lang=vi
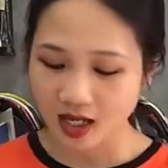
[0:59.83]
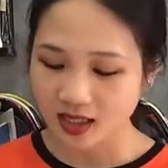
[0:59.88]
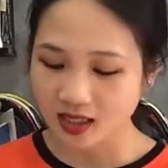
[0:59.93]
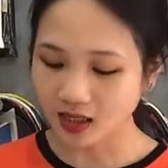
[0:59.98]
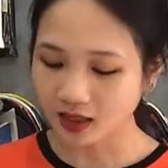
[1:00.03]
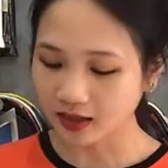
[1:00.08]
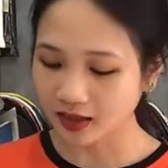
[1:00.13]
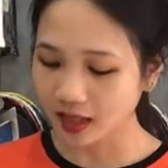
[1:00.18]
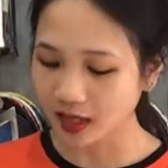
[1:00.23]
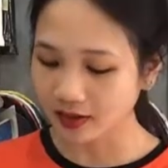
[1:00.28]
Trước
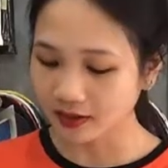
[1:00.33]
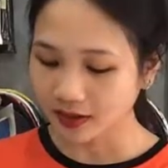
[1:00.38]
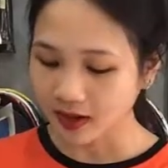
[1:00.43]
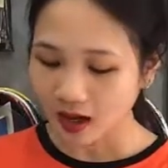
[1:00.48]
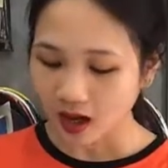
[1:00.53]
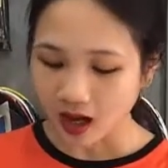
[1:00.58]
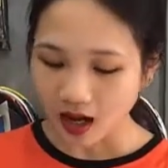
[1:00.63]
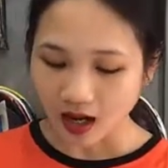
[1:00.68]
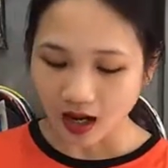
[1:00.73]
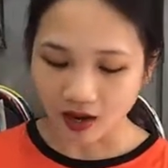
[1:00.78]
tiên
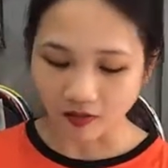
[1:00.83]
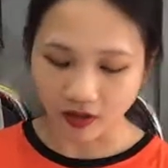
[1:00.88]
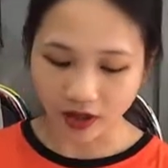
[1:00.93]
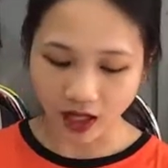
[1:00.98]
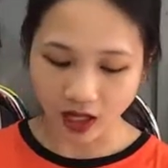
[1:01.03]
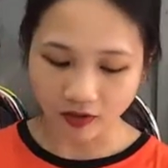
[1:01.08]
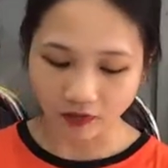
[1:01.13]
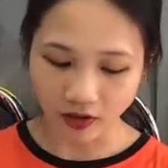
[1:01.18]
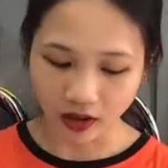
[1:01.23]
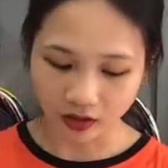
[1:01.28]
là về
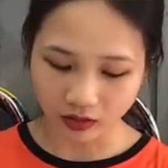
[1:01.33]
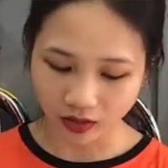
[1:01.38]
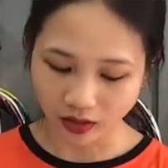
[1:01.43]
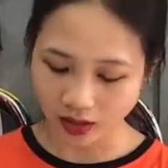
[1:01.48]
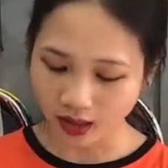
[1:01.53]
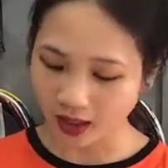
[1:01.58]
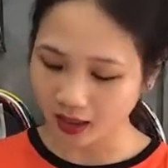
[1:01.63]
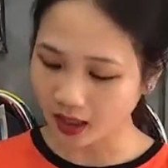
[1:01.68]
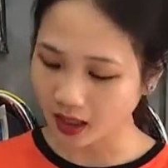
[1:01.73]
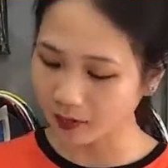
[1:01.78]
cây vợt
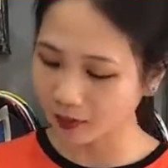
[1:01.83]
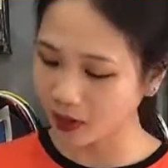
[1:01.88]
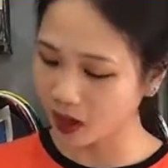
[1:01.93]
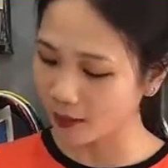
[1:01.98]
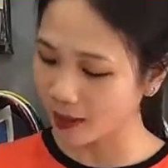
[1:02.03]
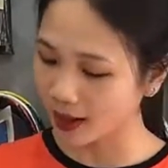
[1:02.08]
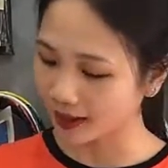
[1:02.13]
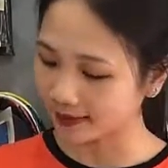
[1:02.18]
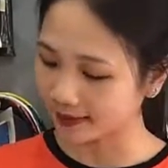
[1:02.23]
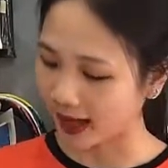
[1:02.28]
Lining
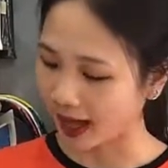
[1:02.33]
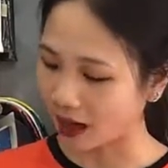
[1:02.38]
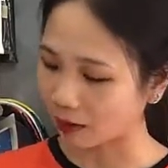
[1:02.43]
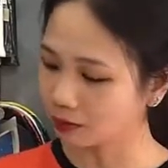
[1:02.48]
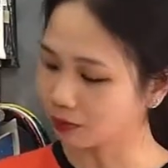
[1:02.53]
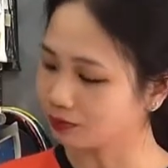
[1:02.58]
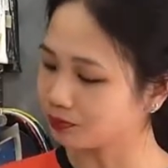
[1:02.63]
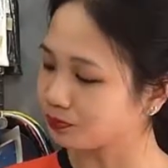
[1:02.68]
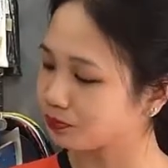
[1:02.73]
M78.